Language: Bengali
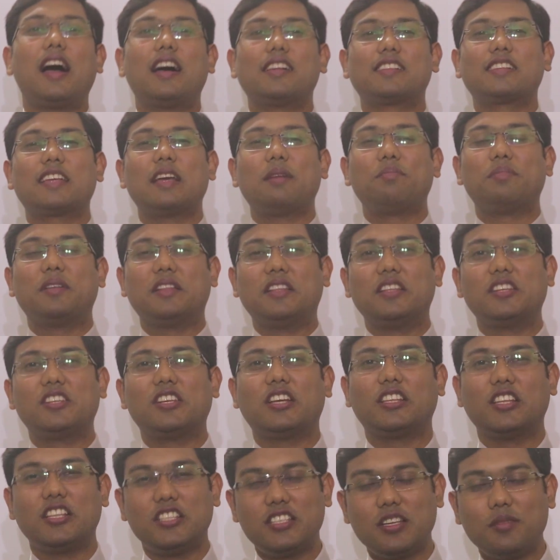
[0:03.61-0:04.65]
আজকে আপনাদের
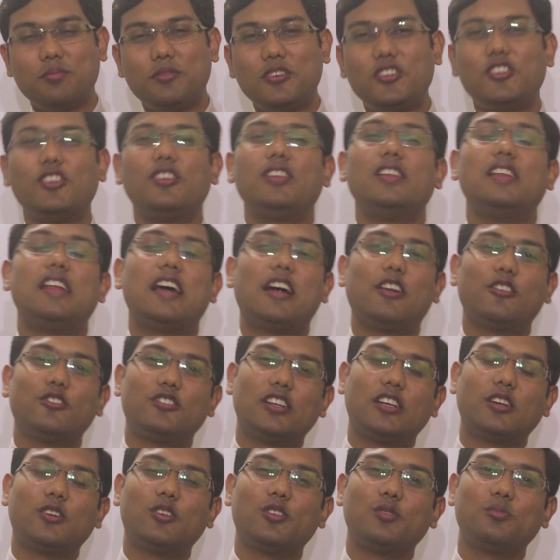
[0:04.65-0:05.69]
সাথে যে বিষয়টি নিয়ে
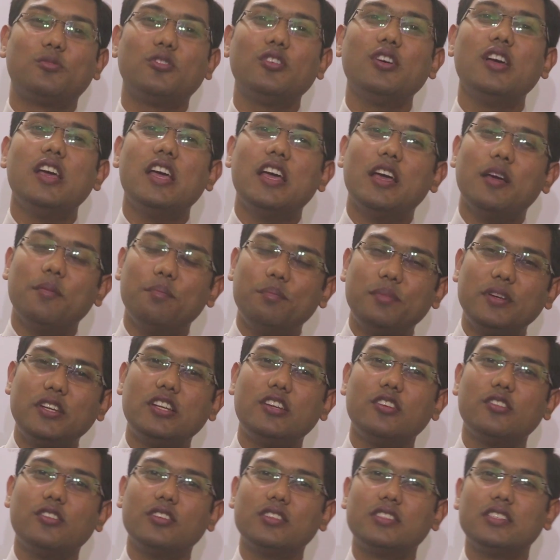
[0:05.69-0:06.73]
আলোচনা করব
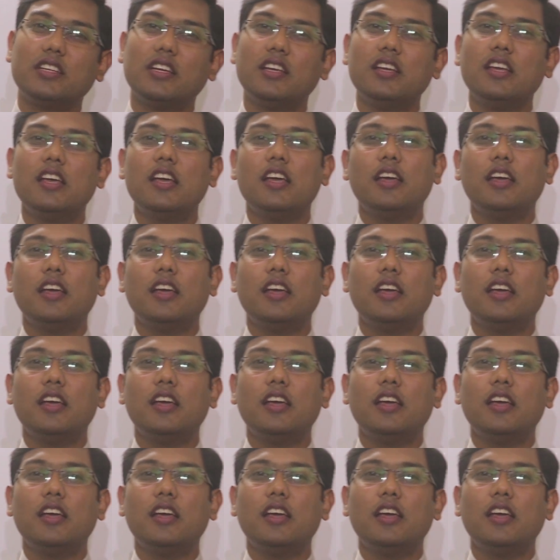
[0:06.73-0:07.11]
বিষয়টি হচ্ছে